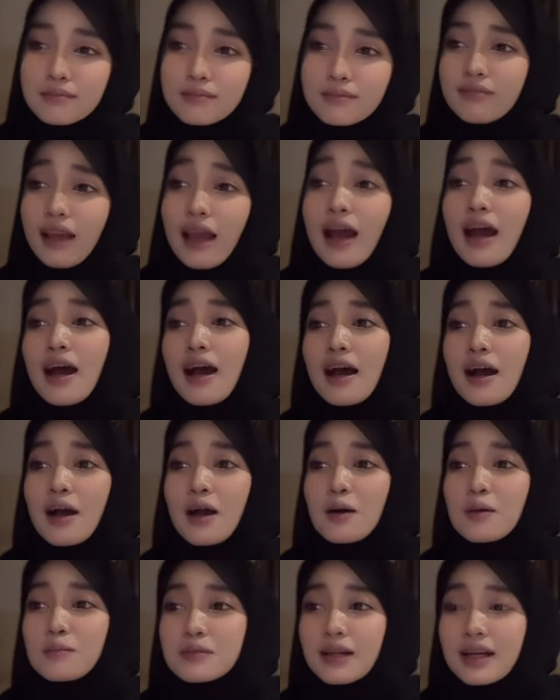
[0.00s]
ya
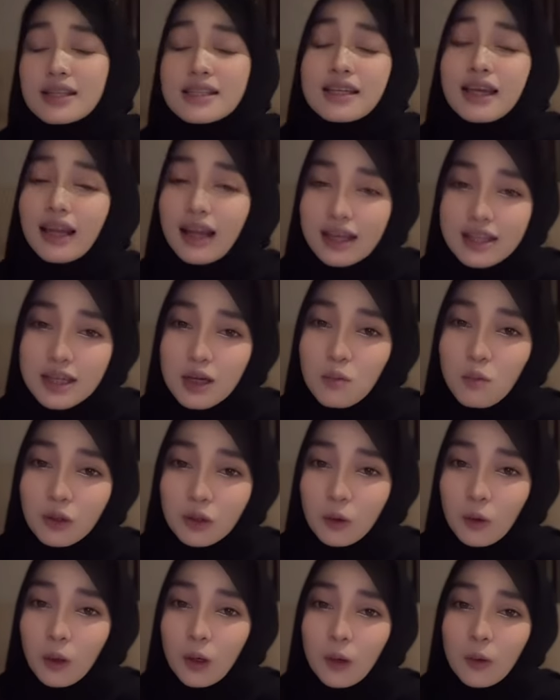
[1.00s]
kasihan aja buat
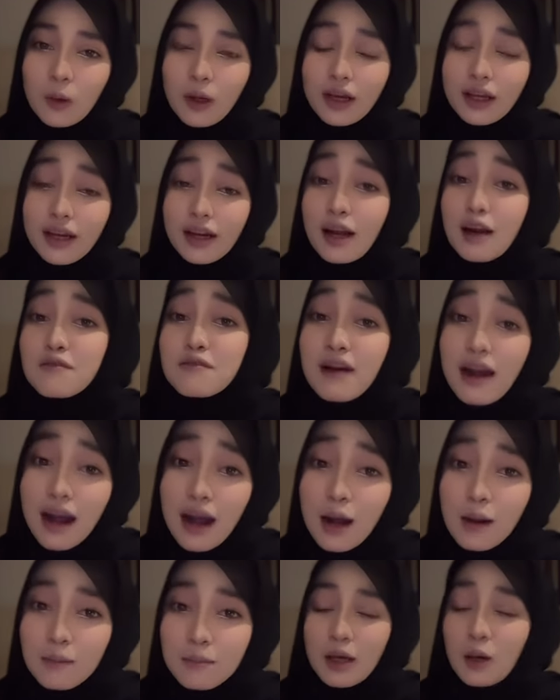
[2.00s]
orang-orang yang nggak
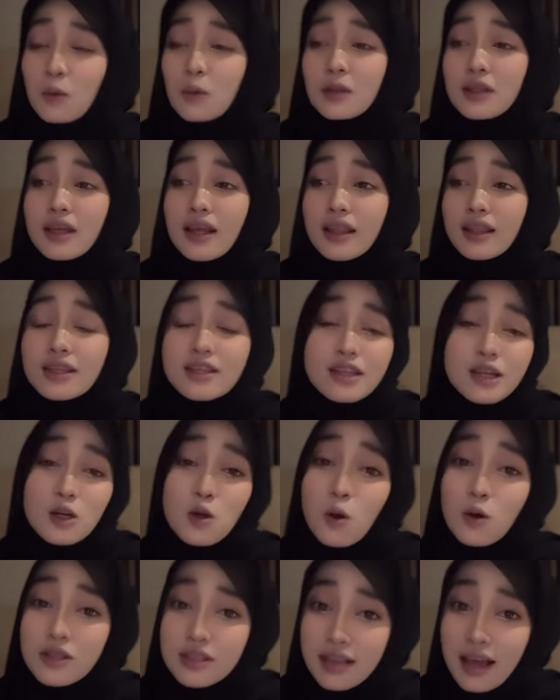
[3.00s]
paham takutnya nanti jadi
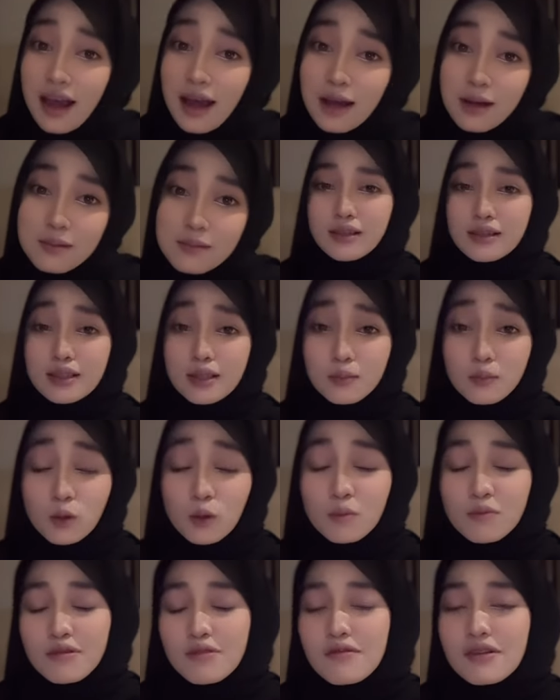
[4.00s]
dosa
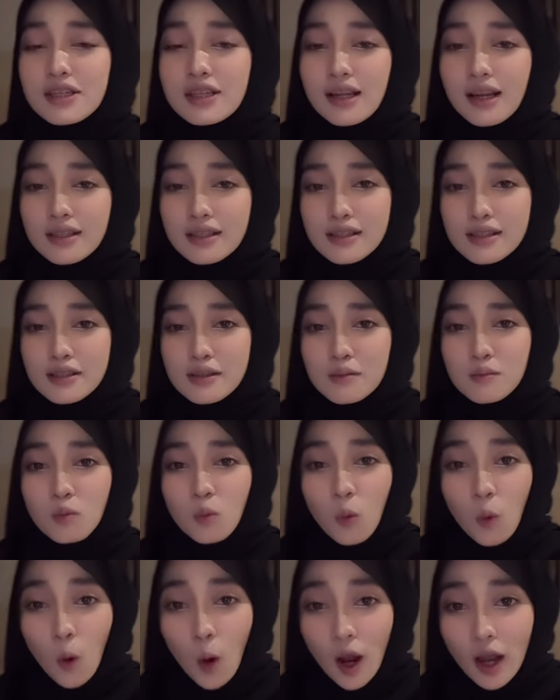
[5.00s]
sebelum Fefe jelasin
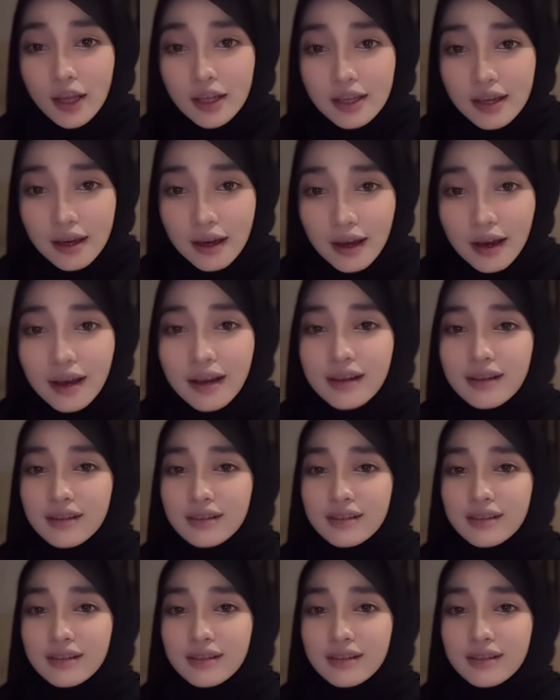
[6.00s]
semuanya